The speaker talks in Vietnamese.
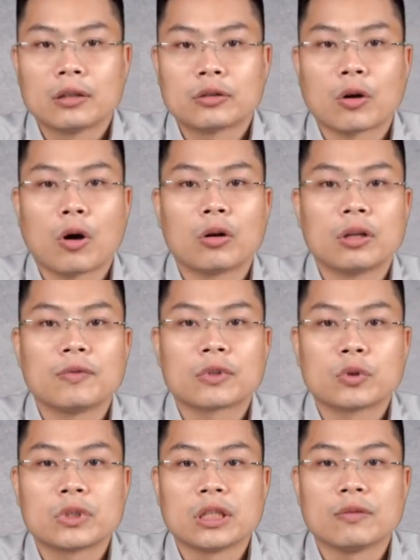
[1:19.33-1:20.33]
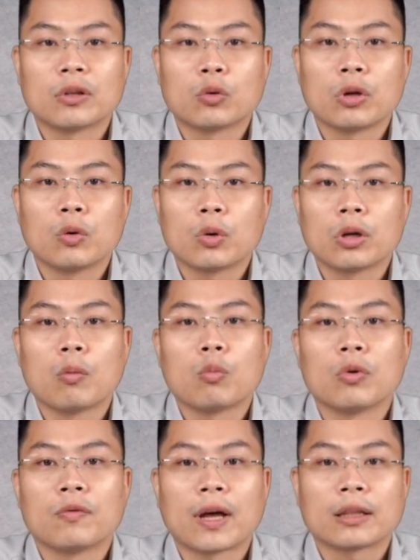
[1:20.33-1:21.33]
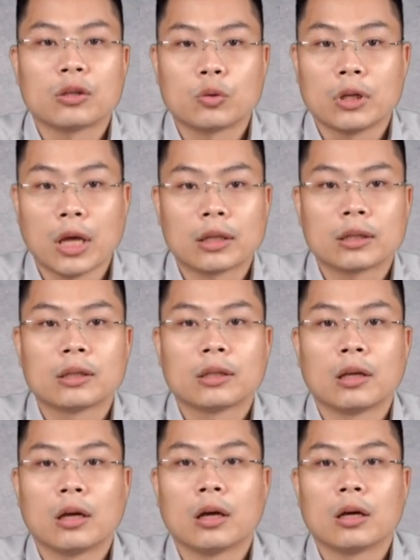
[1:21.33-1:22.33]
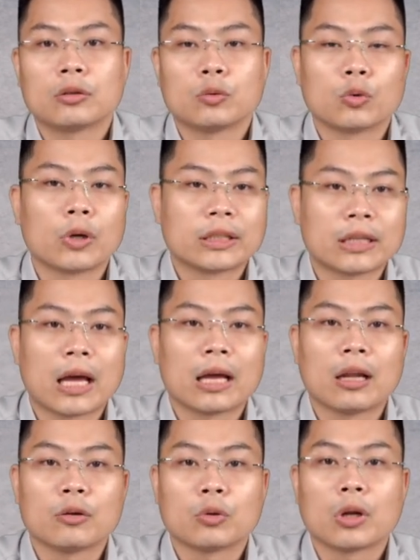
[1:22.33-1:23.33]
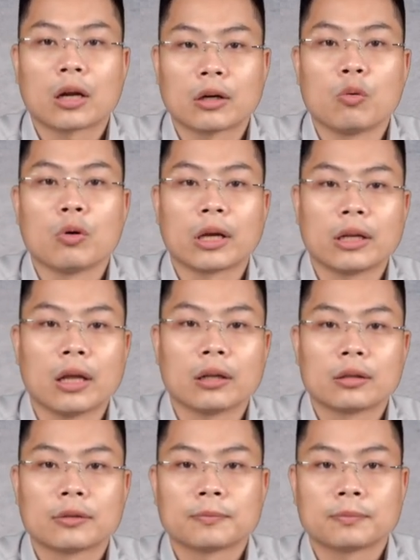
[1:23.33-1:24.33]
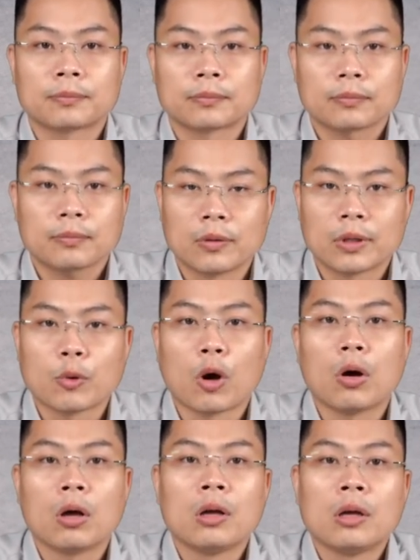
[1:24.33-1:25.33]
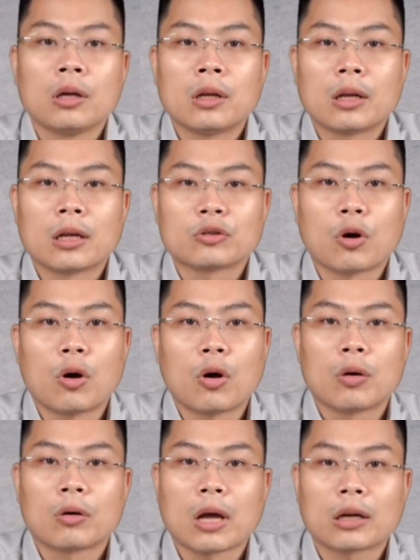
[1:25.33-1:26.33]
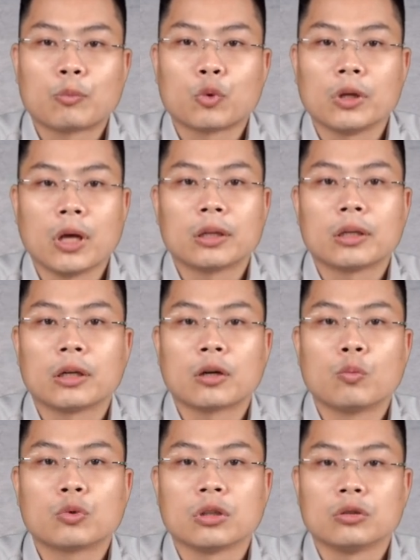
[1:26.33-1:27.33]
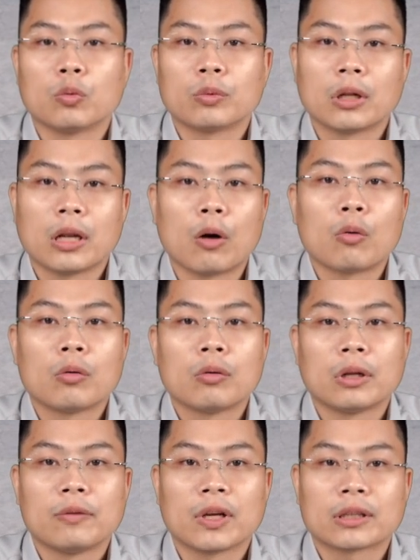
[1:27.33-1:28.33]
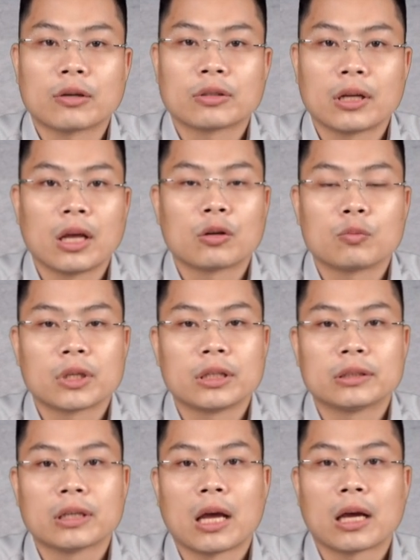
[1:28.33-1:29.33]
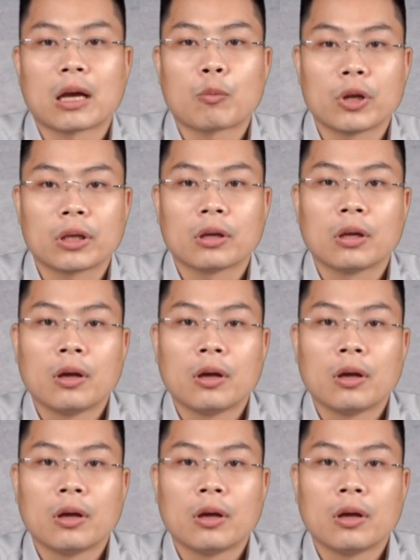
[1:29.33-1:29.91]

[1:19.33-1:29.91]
Do đó nên việc duy trì và tối ưu huy động nguồn phát từ thủy điện à, chúng tôi đánh giá là ưu tiên hàng đầu của ngành điện. Tiếp đó là do các đập thủy điện thì không sử dụng nhiên liệu nên việc tạo ra điện không sinh ra carbonic